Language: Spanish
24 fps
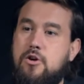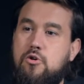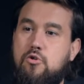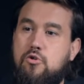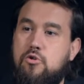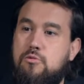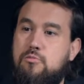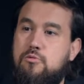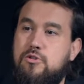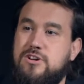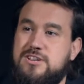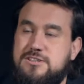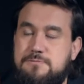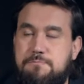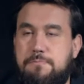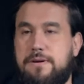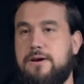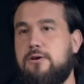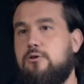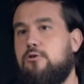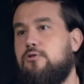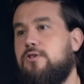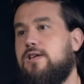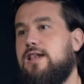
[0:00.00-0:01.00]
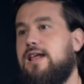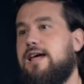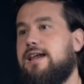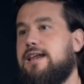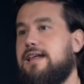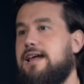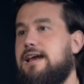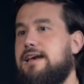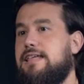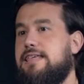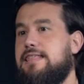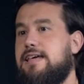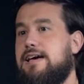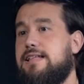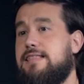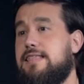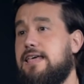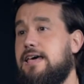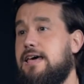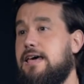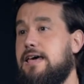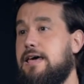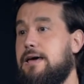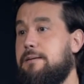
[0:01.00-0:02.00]
como espejo de la realidad,
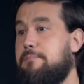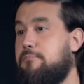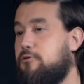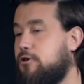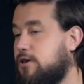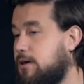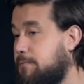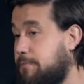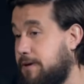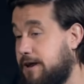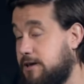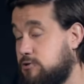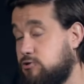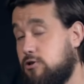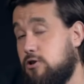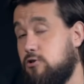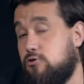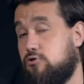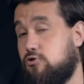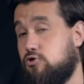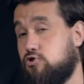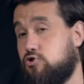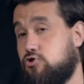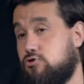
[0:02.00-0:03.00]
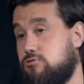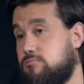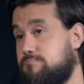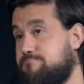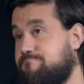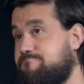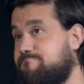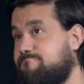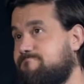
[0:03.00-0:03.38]
porque para eso hay otros,